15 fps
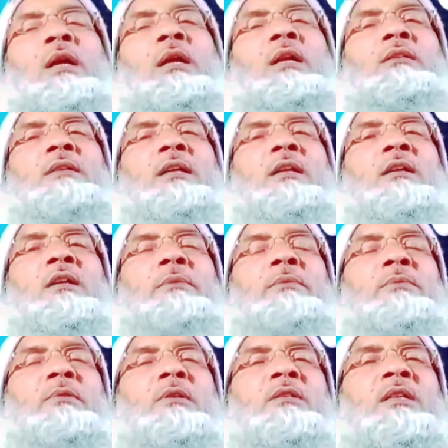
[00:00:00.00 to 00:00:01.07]
কো আল্লাহ তাল্লাহ
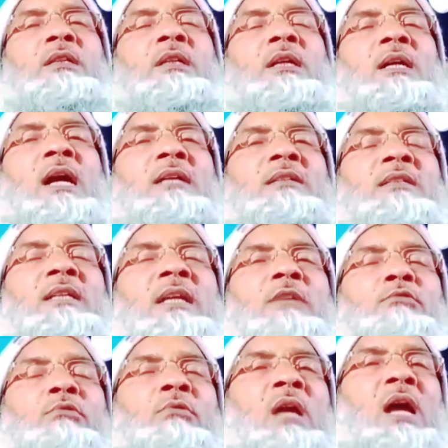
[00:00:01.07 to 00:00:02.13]
নবী বলছেন
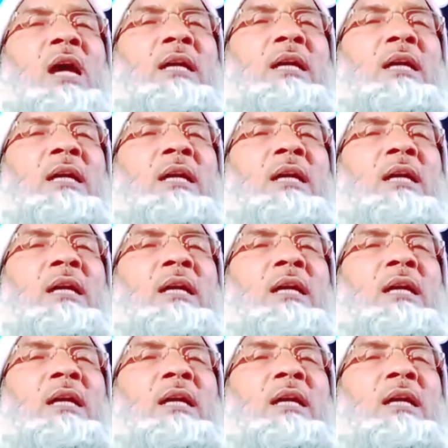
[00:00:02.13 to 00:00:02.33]
কাশিয়াতুন